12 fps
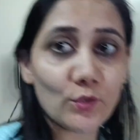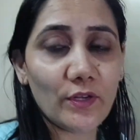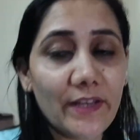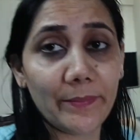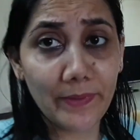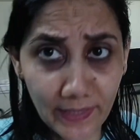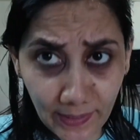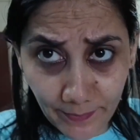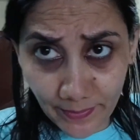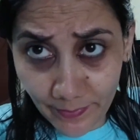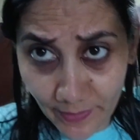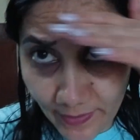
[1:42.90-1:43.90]
तो नहीं भीगा
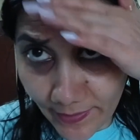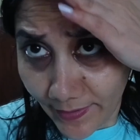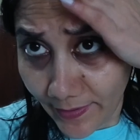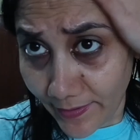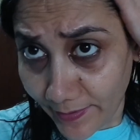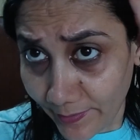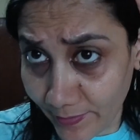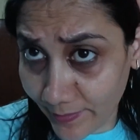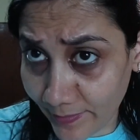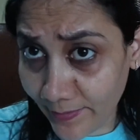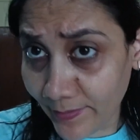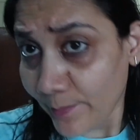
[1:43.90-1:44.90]
मैं भीग गई गाड़ी
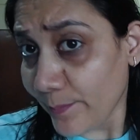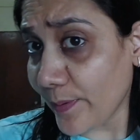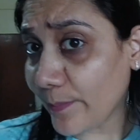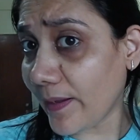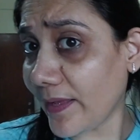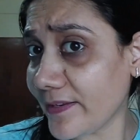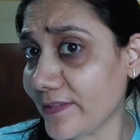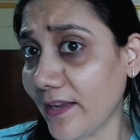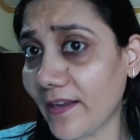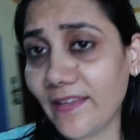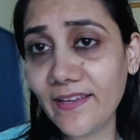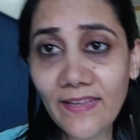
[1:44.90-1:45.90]
पे बारिश आ
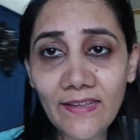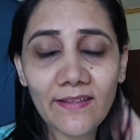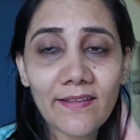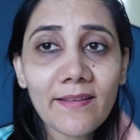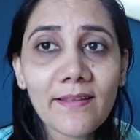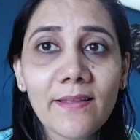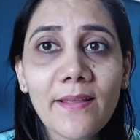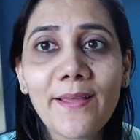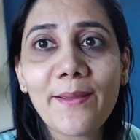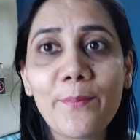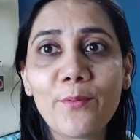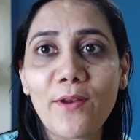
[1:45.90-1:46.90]
गई
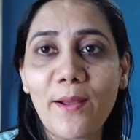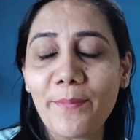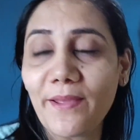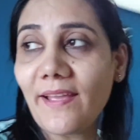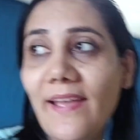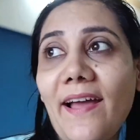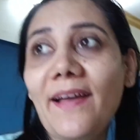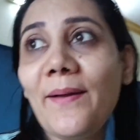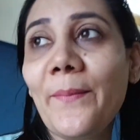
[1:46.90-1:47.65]
पूरा भीग गया